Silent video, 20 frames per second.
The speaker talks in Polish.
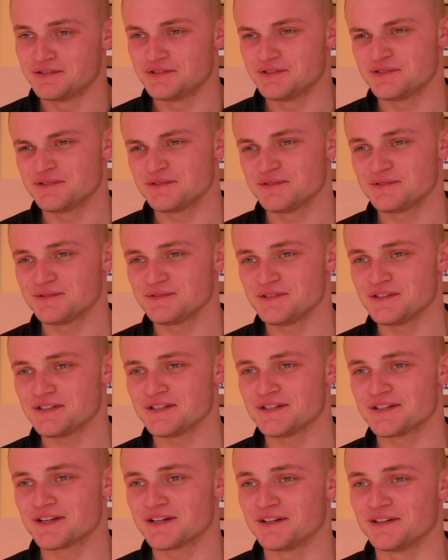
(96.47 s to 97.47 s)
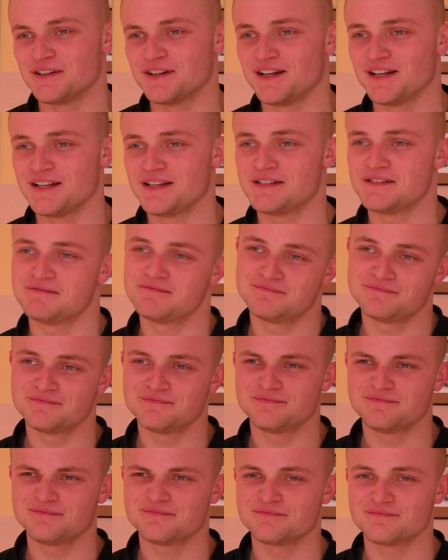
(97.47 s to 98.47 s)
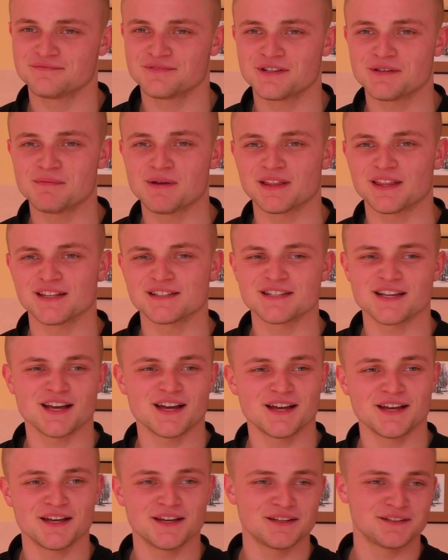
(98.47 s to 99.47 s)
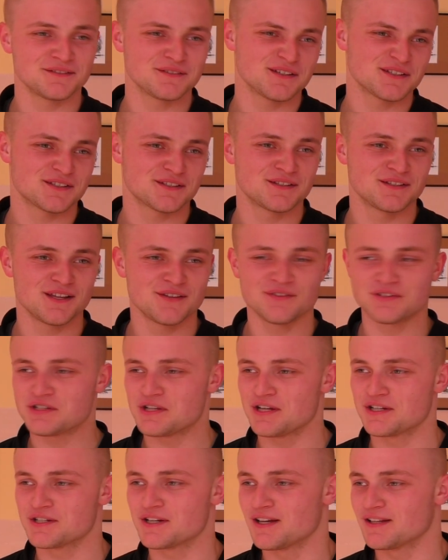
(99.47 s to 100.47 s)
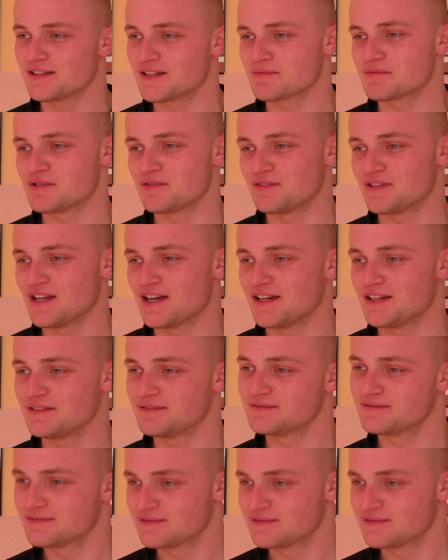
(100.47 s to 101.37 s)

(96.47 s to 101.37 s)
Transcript: No nie tylko, ale chyba ta cecha jest najważniejsza, tak mi się wydaje.